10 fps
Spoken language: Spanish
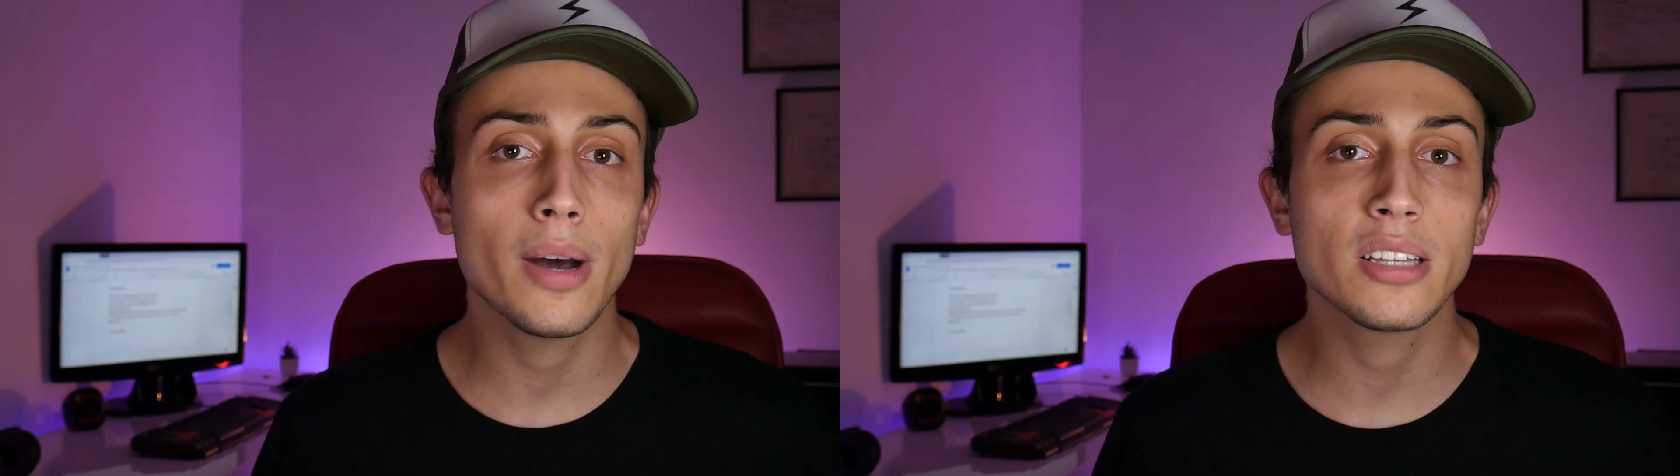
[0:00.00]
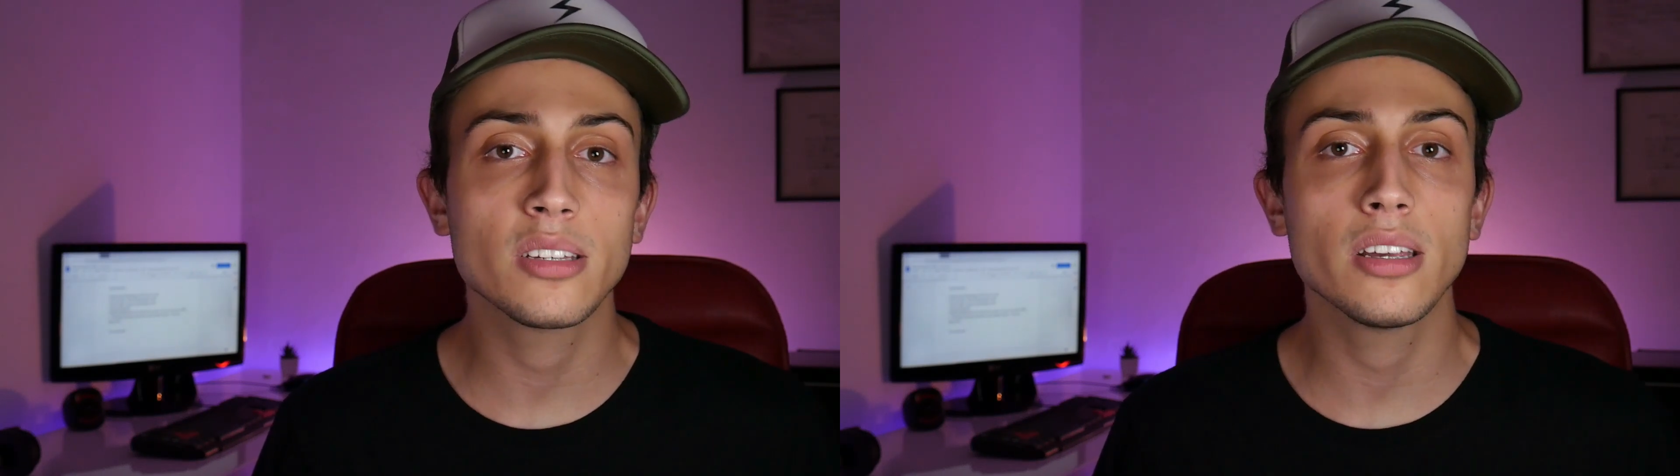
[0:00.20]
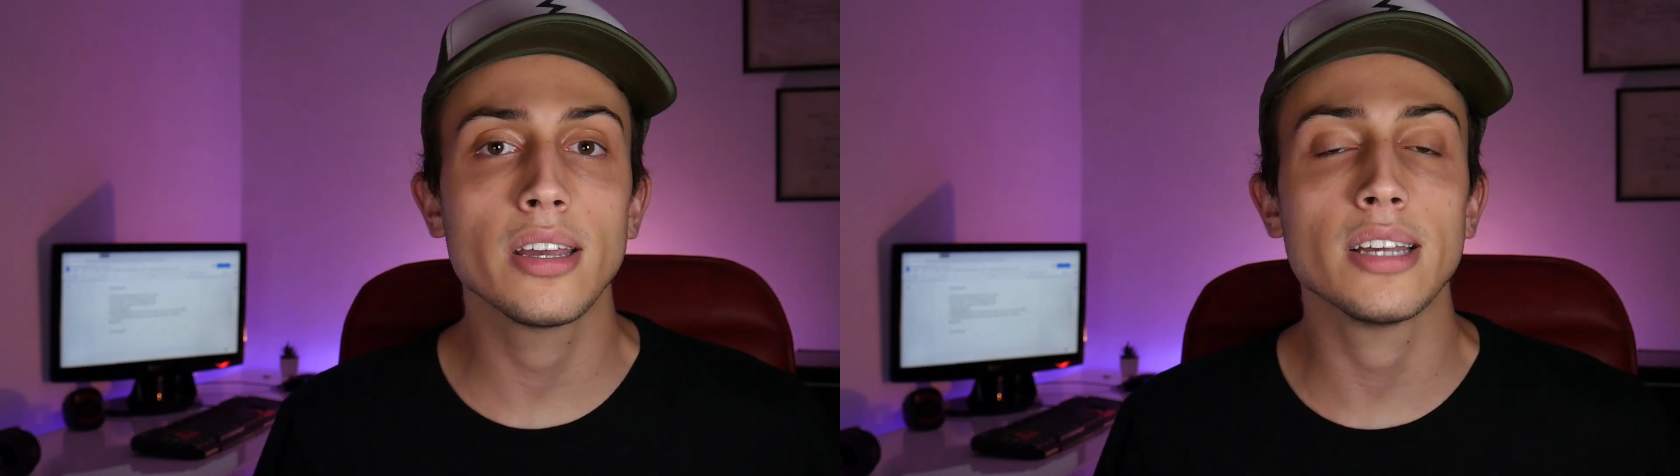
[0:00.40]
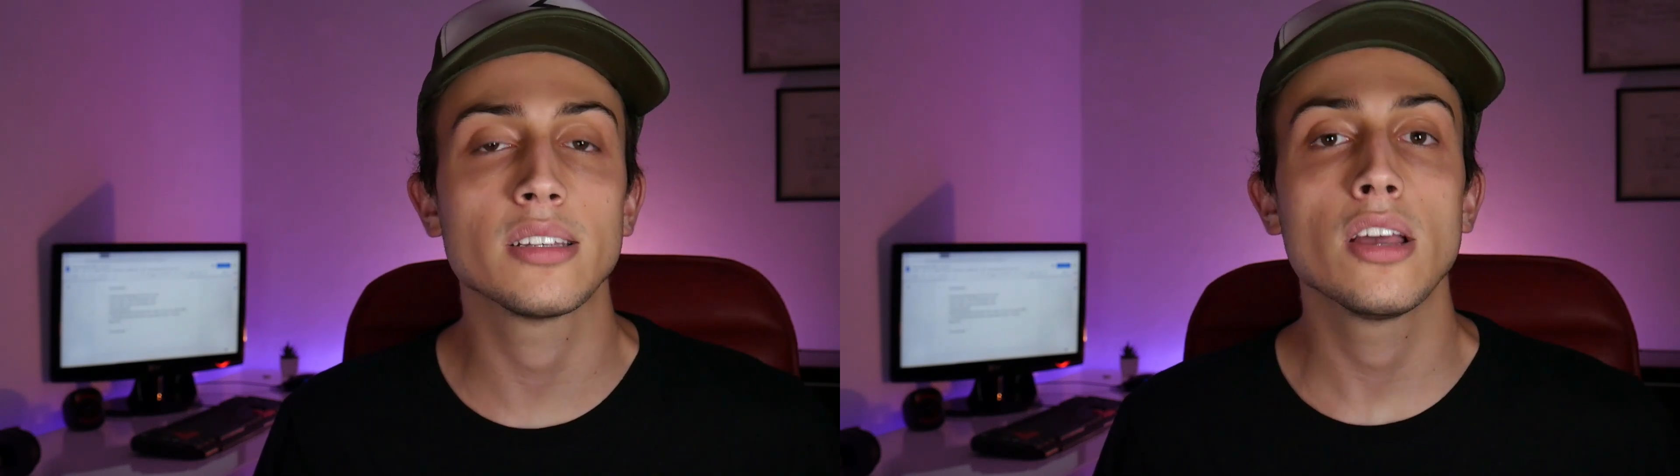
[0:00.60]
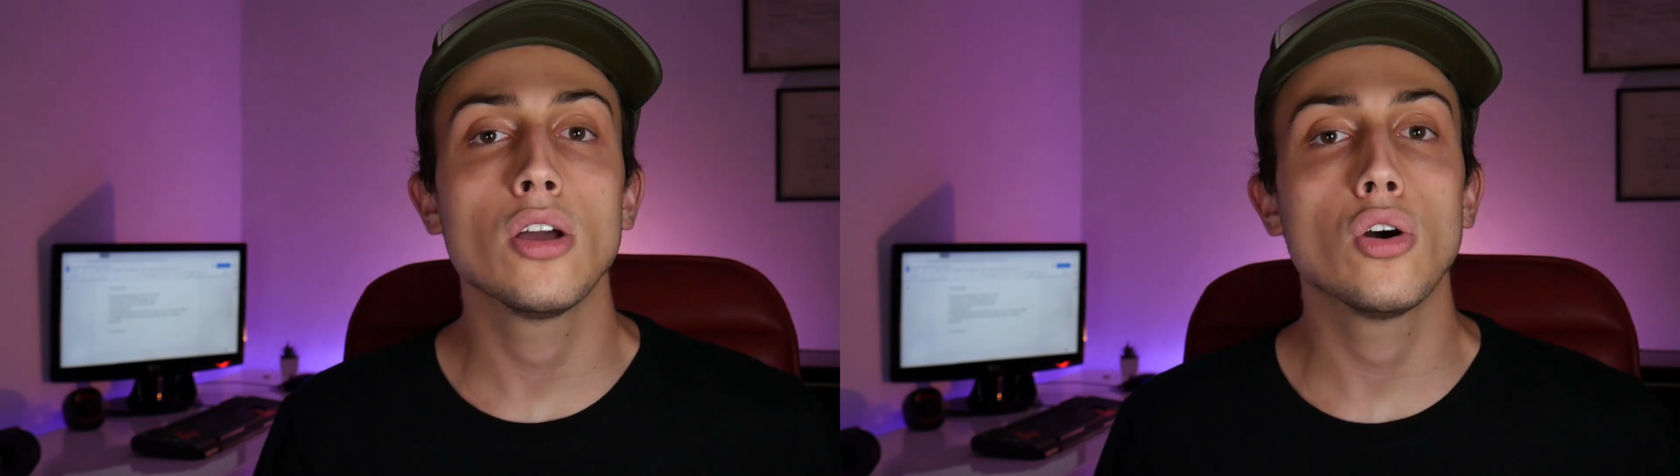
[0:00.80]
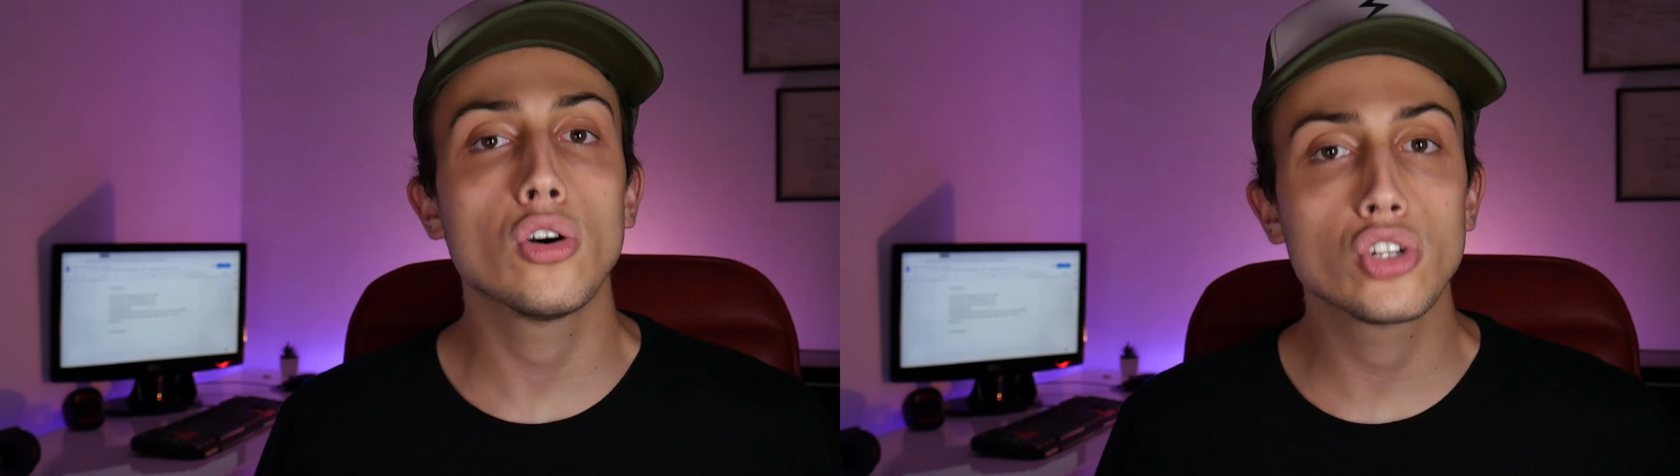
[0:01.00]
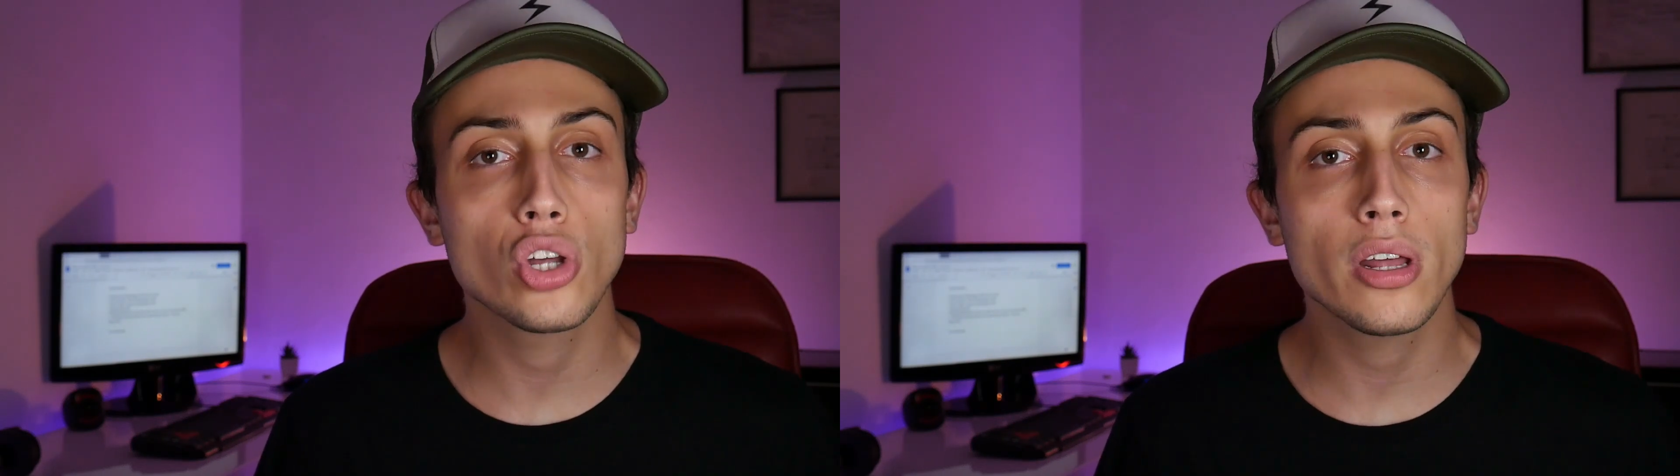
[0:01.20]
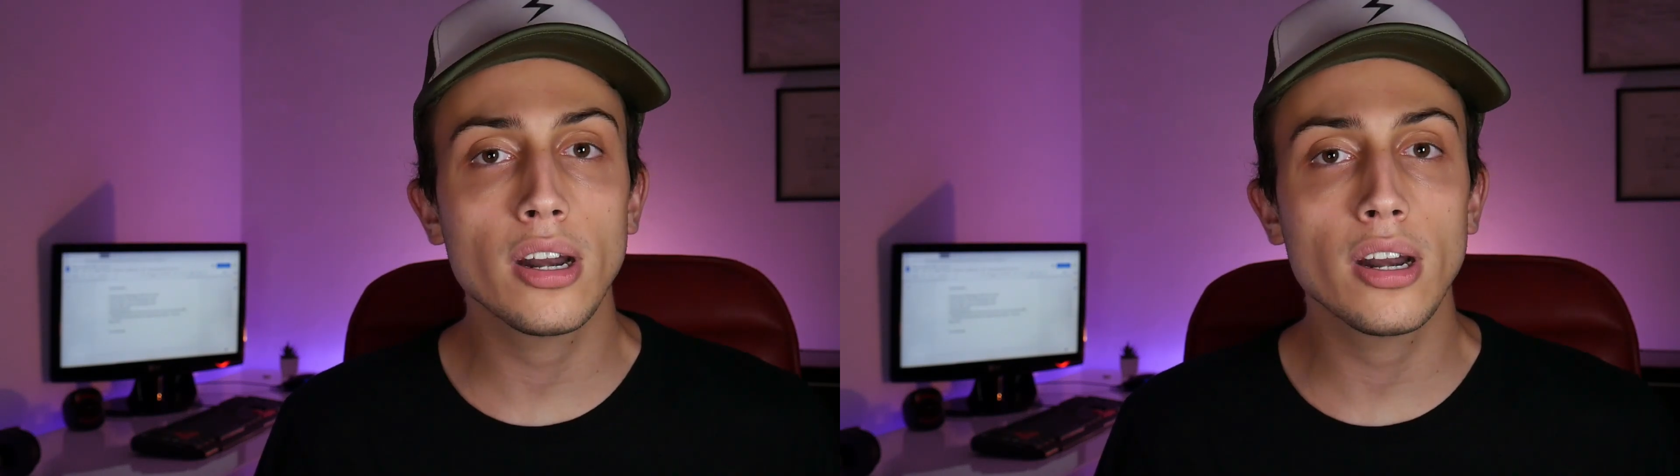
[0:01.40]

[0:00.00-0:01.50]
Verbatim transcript: base es 8 de